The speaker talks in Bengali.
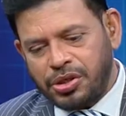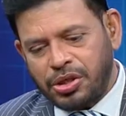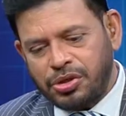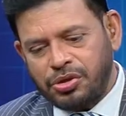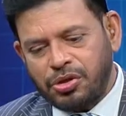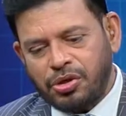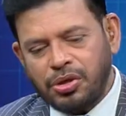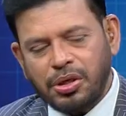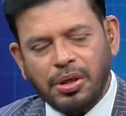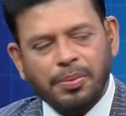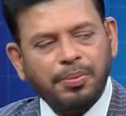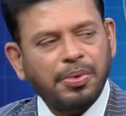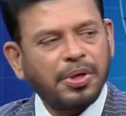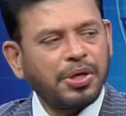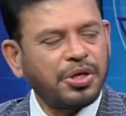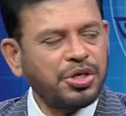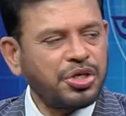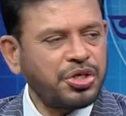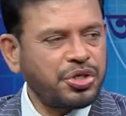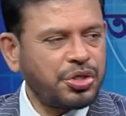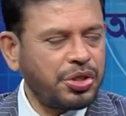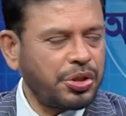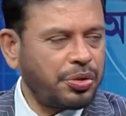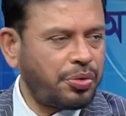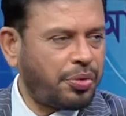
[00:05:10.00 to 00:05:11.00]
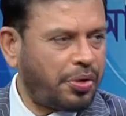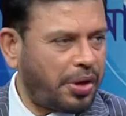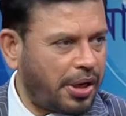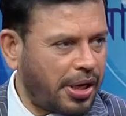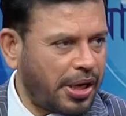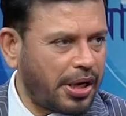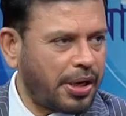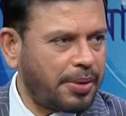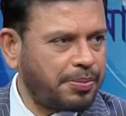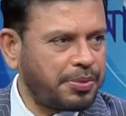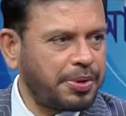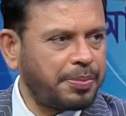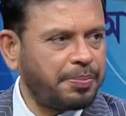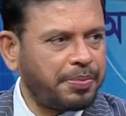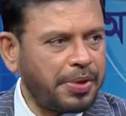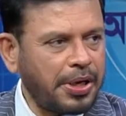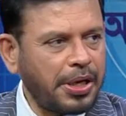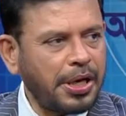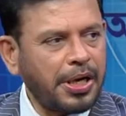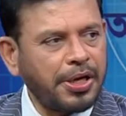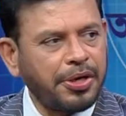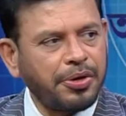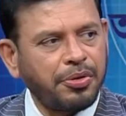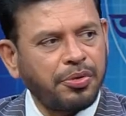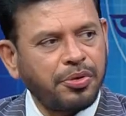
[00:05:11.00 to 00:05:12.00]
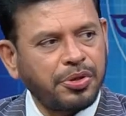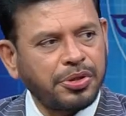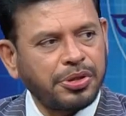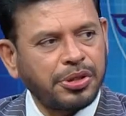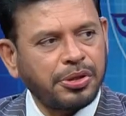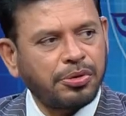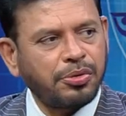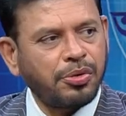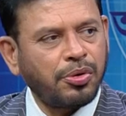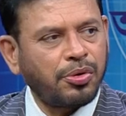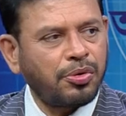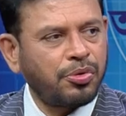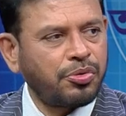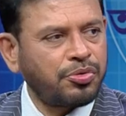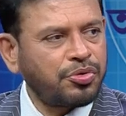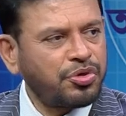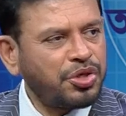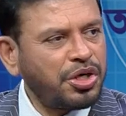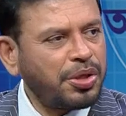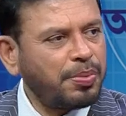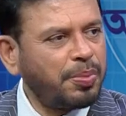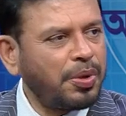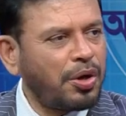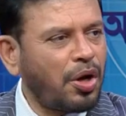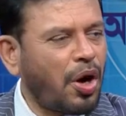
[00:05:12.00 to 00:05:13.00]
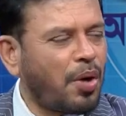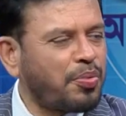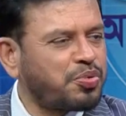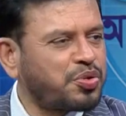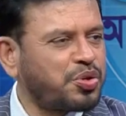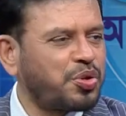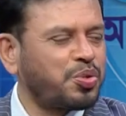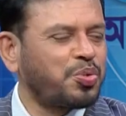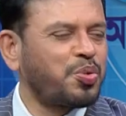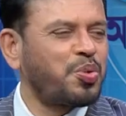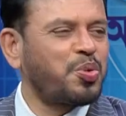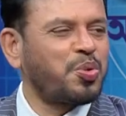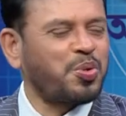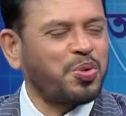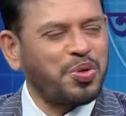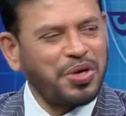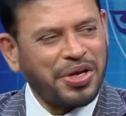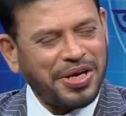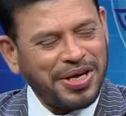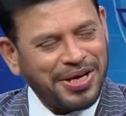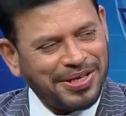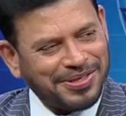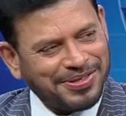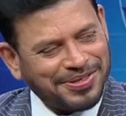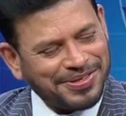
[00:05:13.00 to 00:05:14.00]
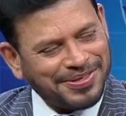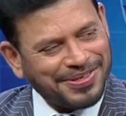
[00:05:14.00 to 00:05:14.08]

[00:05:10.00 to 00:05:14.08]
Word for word: স্যার যখন আমরা নিশ্চিত হয়ে গেলাম যে পিএলআইডি হয়েছে তো ট্রিটমেন্ট অপশনগুলো কী কী আছে